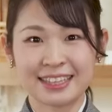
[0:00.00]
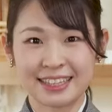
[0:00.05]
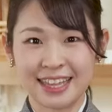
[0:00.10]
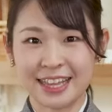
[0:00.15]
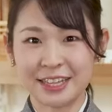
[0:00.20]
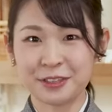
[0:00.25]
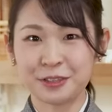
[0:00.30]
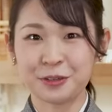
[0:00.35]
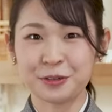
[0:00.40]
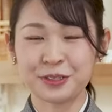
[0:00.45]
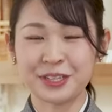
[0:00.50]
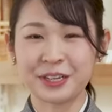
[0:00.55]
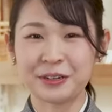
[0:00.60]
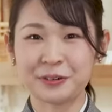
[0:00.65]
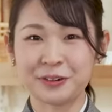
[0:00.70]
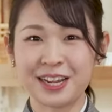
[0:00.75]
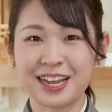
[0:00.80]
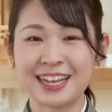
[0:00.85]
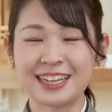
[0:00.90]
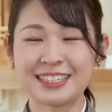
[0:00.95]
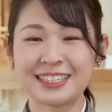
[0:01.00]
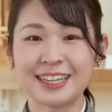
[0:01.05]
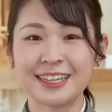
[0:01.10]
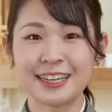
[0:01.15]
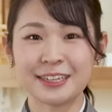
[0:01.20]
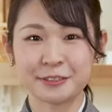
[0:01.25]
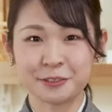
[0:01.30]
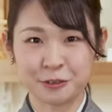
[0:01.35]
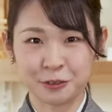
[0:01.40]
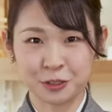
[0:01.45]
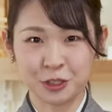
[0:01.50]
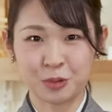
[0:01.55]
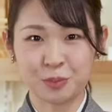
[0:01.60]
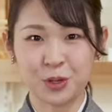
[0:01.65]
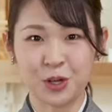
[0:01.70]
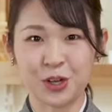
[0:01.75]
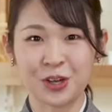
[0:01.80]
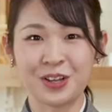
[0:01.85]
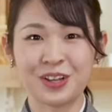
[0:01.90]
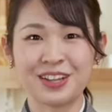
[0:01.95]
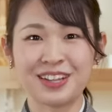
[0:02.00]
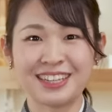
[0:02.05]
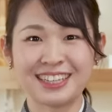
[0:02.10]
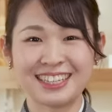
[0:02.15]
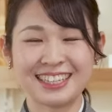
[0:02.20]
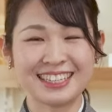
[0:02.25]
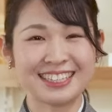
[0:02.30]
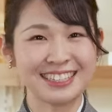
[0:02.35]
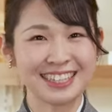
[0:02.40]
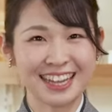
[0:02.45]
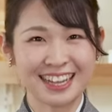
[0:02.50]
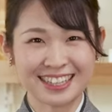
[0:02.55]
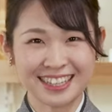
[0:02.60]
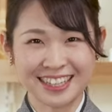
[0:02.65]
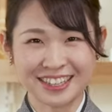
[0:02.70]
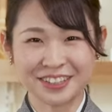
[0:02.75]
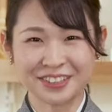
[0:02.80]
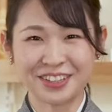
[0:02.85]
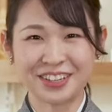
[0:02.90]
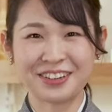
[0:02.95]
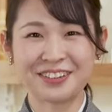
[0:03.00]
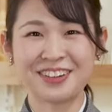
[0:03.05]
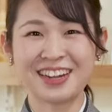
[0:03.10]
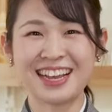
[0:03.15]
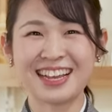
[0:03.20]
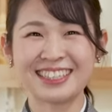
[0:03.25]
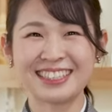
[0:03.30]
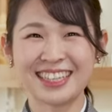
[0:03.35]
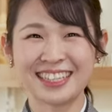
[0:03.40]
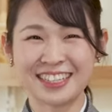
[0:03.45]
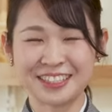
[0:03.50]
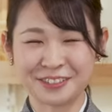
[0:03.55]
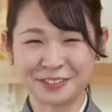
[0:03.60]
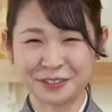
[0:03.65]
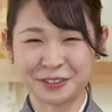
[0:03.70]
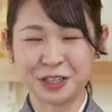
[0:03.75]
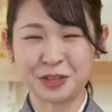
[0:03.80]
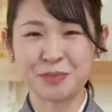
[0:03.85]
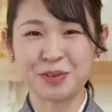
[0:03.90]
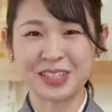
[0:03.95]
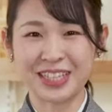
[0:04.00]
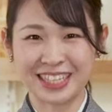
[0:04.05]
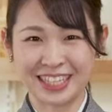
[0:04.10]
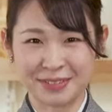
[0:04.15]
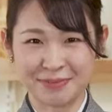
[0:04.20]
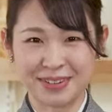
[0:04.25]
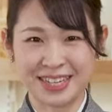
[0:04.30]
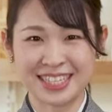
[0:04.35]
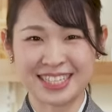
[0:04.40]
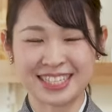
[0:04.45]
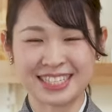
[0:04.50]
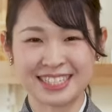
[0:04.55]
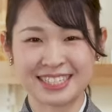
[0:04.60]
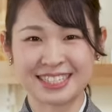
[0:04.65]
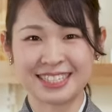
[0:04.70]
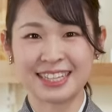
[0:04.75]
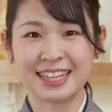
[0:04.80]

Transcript: 店頭でご覧いただくこともインターネットでご覧いただくこともできます